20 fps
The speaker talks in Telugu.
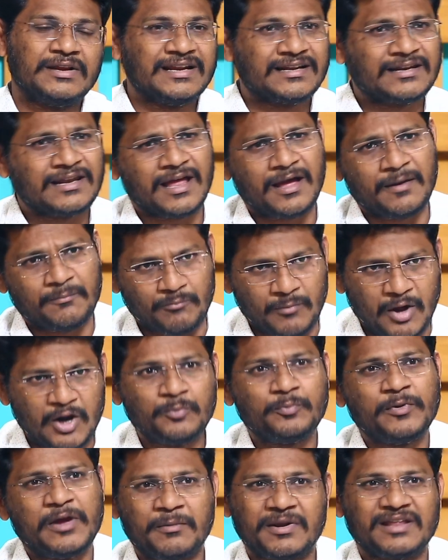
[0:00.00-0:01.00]
ఇట్లా
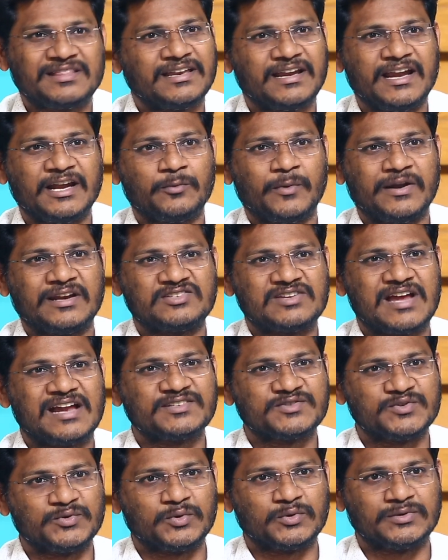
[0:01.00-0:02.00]
మలుపు ఏమైనా తిరిగేటువంటి
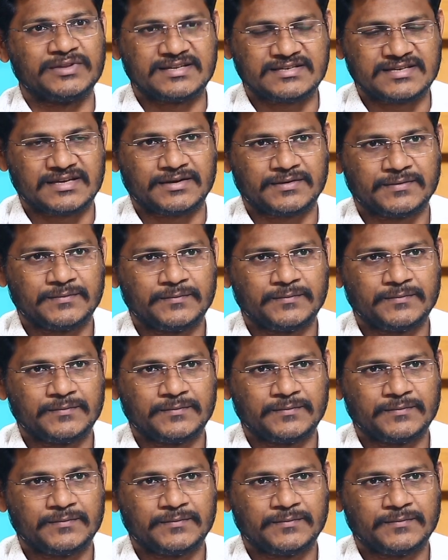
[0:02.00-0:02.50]
ఛాన్స్ ఉంటుందా సార్